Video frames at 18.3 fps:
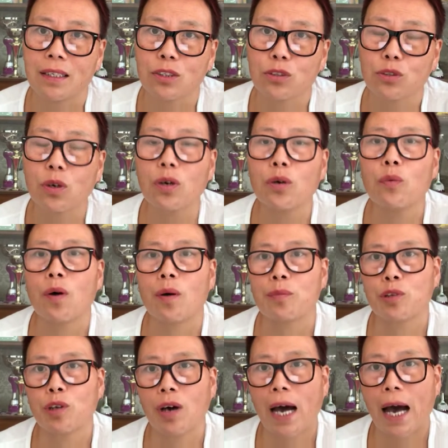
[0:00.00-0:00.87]
所以，
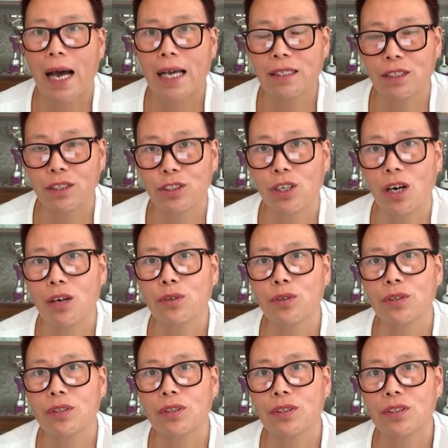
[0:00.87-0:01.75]
我们对孩子教
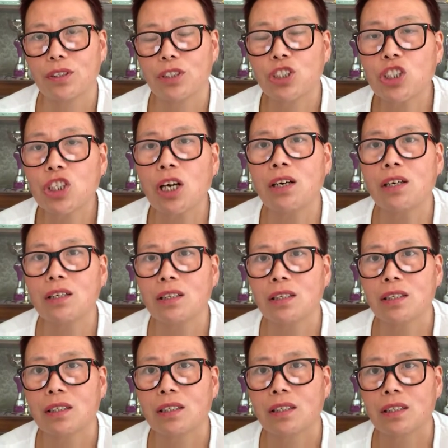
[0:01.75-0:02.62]
育生
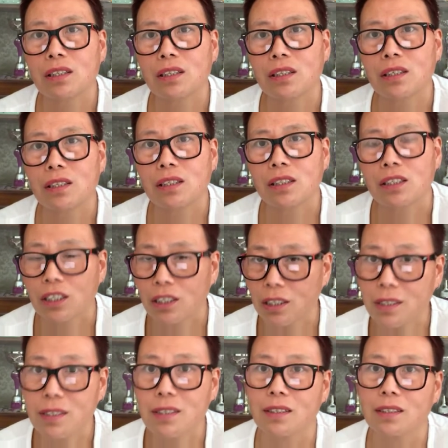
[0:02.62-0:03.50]

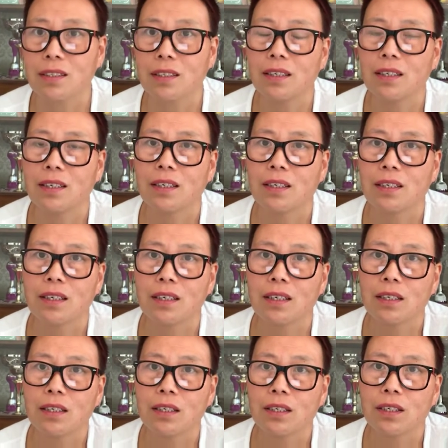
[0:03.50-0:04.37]
和死，
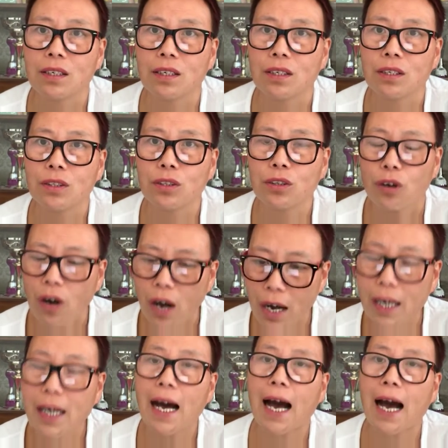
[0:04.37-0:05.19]
都要